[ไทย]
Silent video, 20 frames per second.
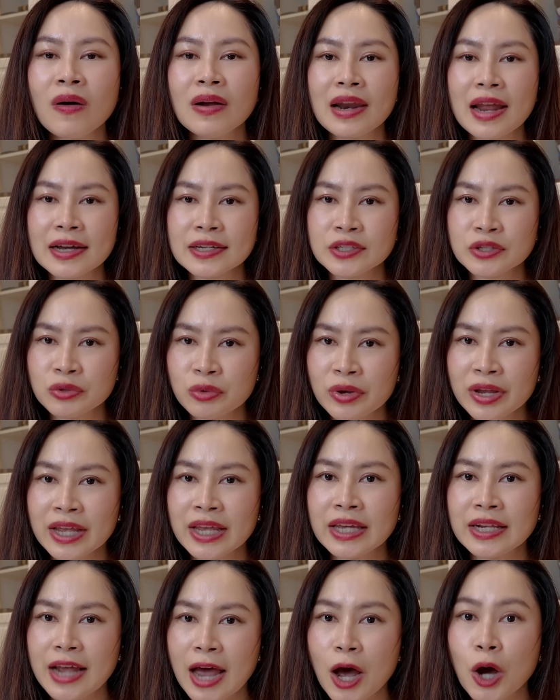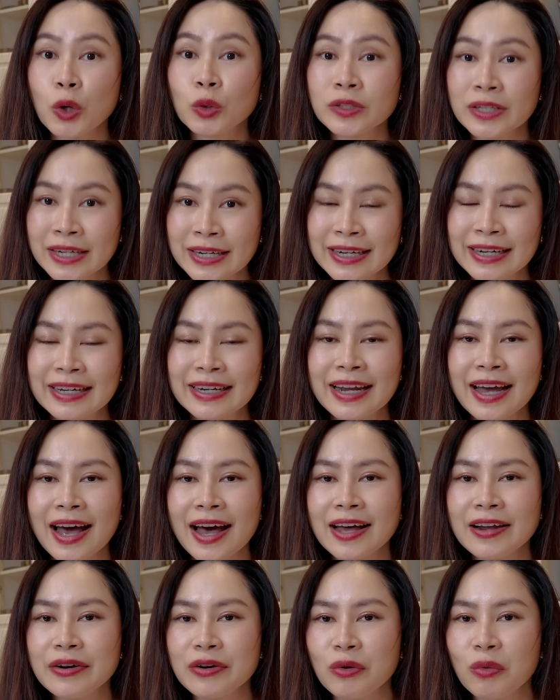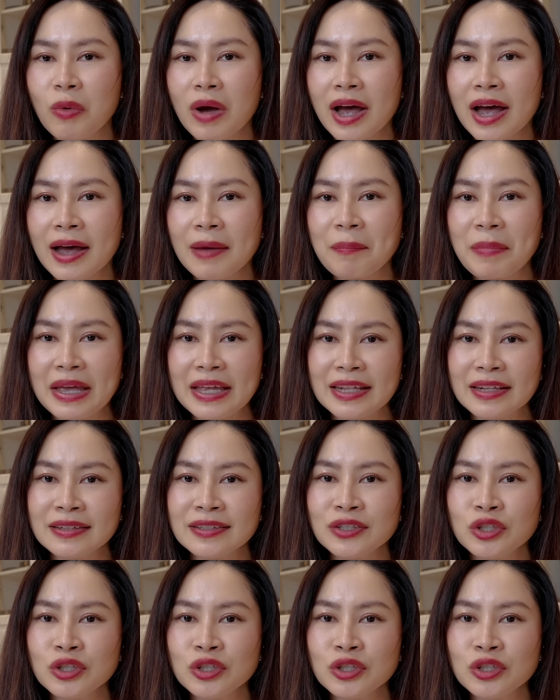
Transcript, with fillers: Luxury Downturn นะคะหรือว่าเป็น